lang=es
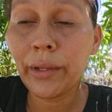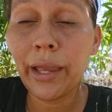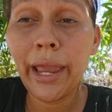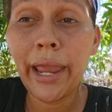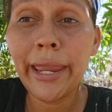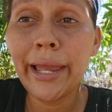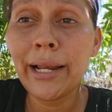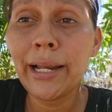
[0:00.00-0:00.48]

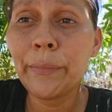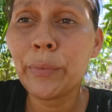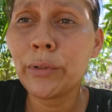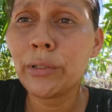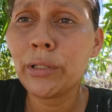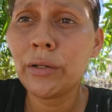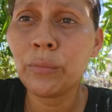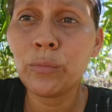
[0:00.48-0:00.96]
Ella le
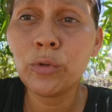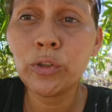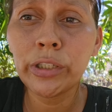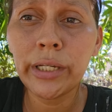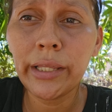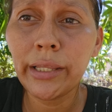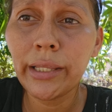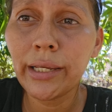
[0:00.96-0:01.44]
pone
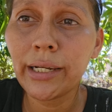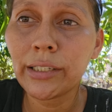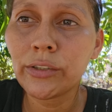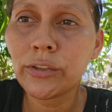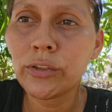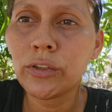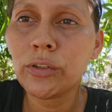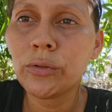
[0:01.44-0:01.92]
mucha
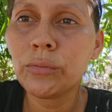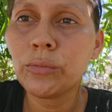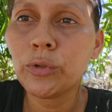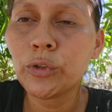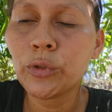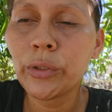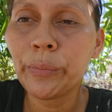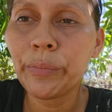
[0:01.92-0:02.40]
dedicación,
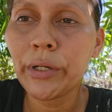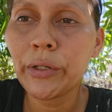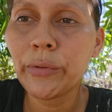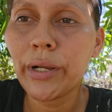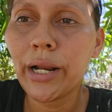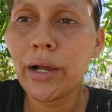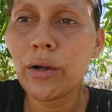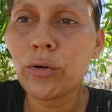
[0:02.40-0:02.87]
mucho
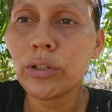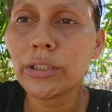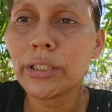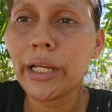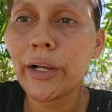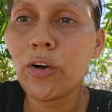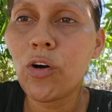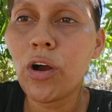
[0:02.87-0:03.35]
empeño a las
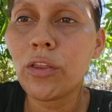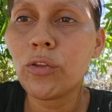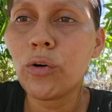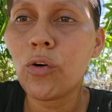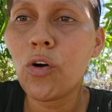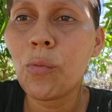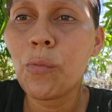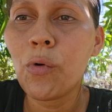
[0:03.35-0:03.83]
cosas, cuando,
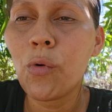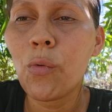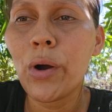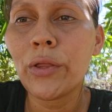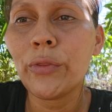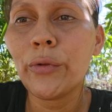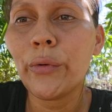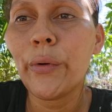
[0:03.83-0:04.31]
como
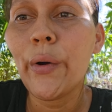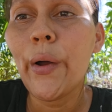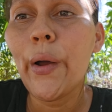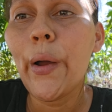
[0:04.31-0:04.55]
cuando